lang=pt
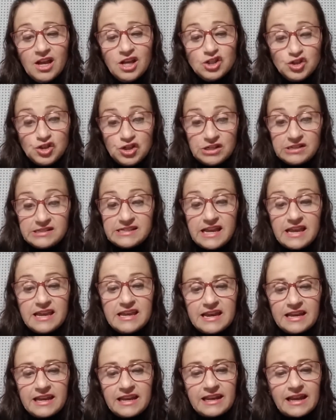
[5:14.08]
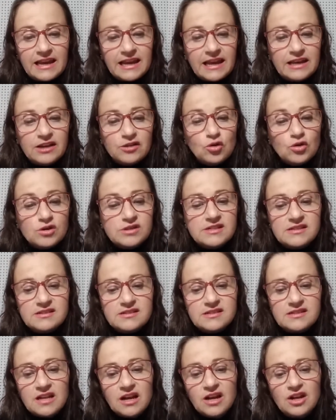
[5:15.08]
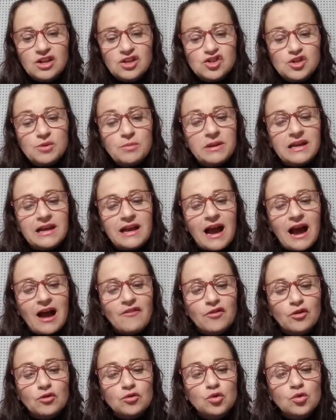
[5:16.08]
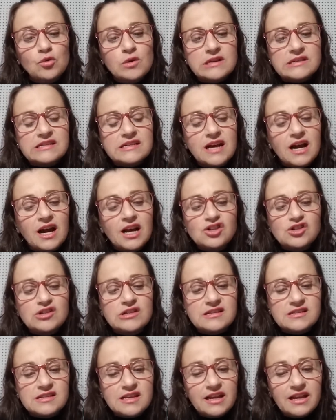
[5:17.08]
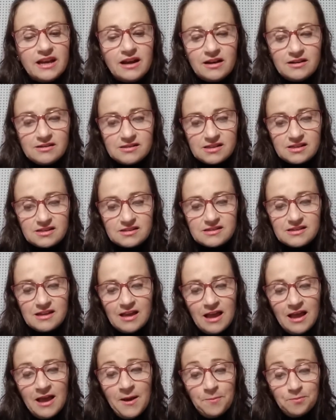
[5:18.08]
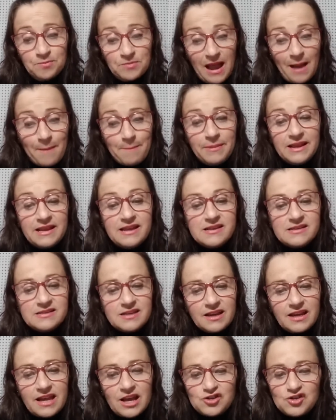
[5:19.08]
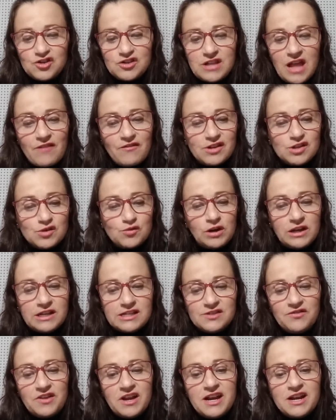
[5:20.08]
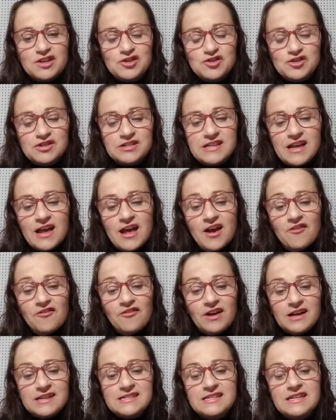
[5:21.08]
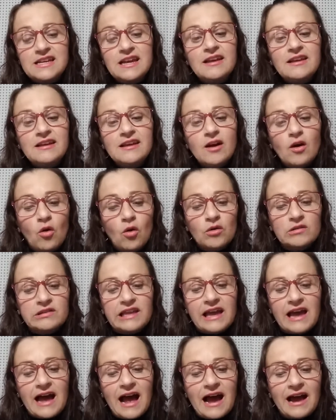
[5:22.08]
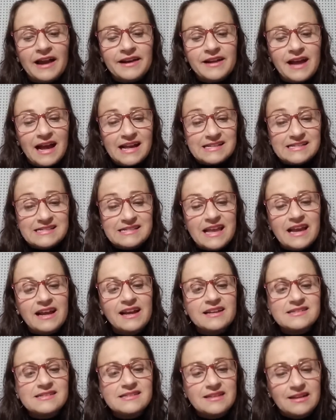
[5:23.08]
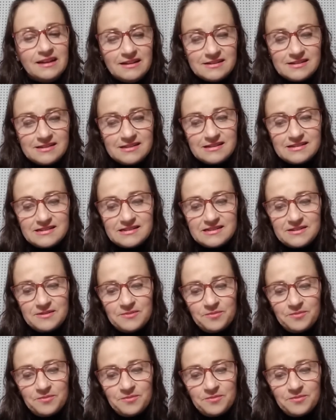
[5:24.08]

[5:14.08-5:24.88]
Dir-se-ia que naquele doce instante brincavam duas cândidas crianças, a brisa que agitava as folhas verdes fazia-lhe ondear as negras tranças.